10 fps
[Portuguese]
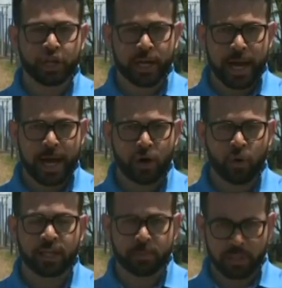carro
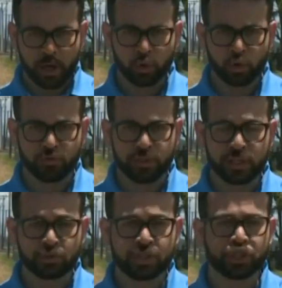aqui pela rodovia
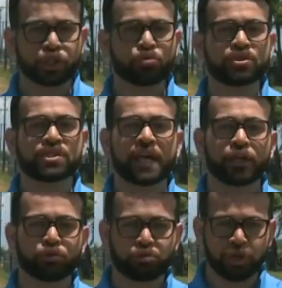no sentido
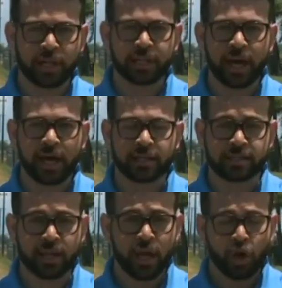centro de
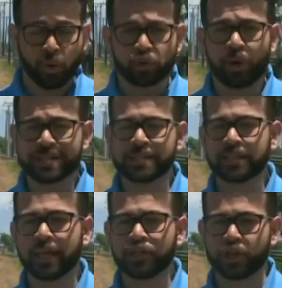Linhares quando o
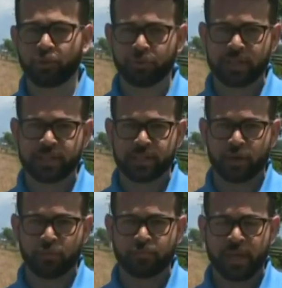acidente
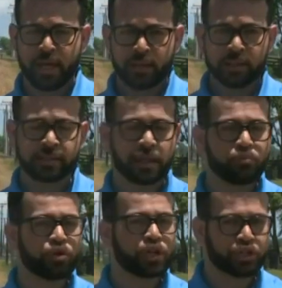aconteceu.
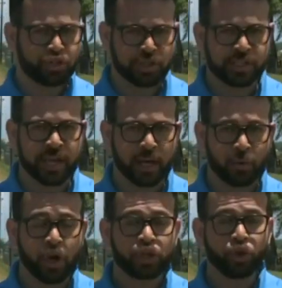Testemunhas
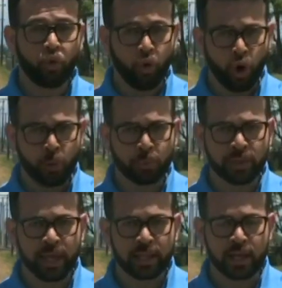disseram que o corpo
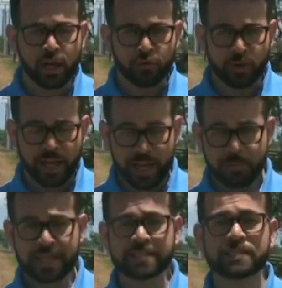dela foi
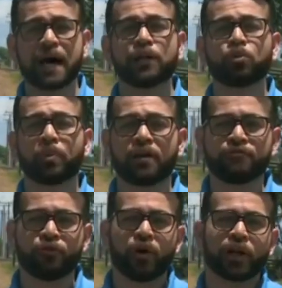arremessado para
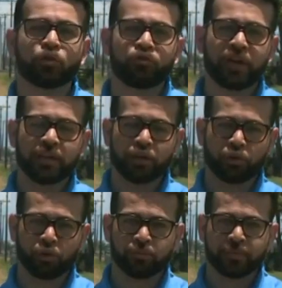fora do
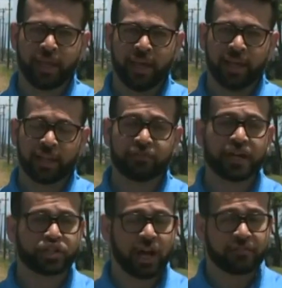veículo. Ela
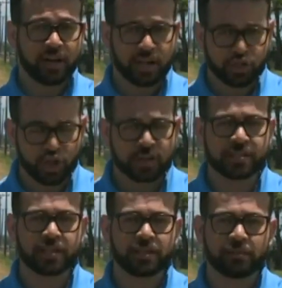viajava
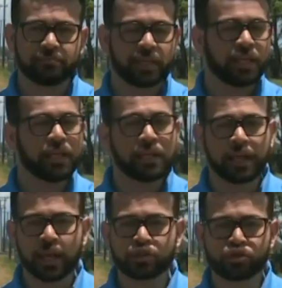sozinha e
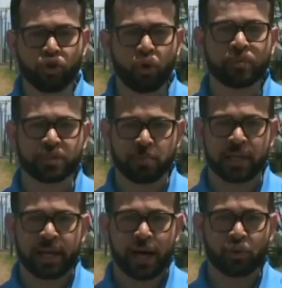ninguém soube
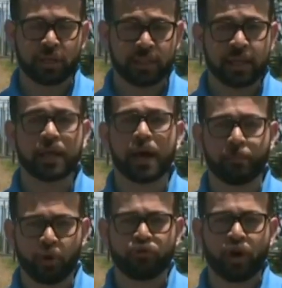explicar o que teria
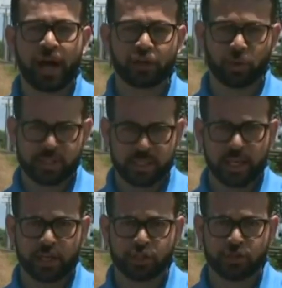provocado o
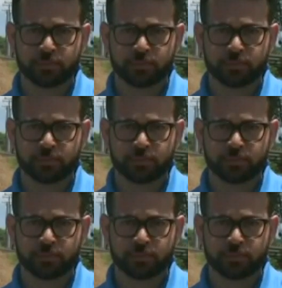acidente.